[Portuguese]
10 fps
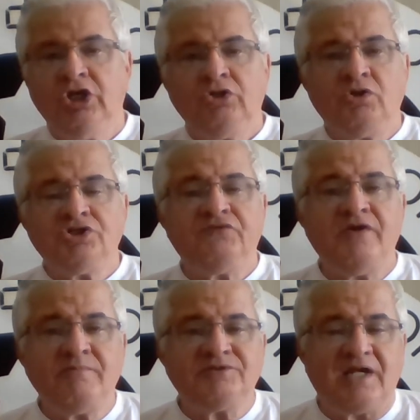Nós
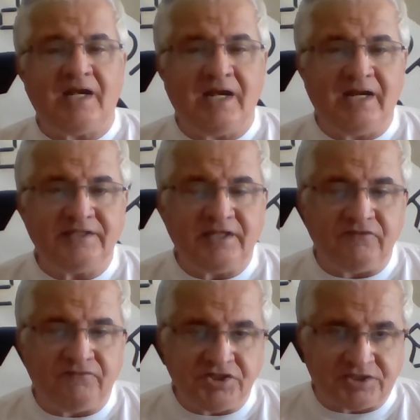tivemos a, a
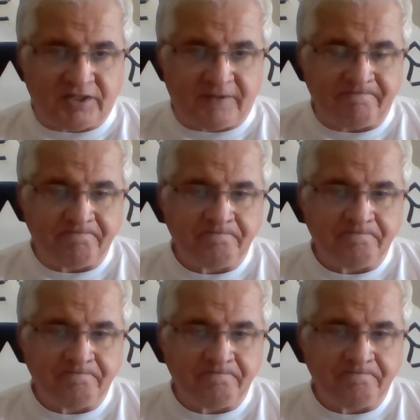entrevista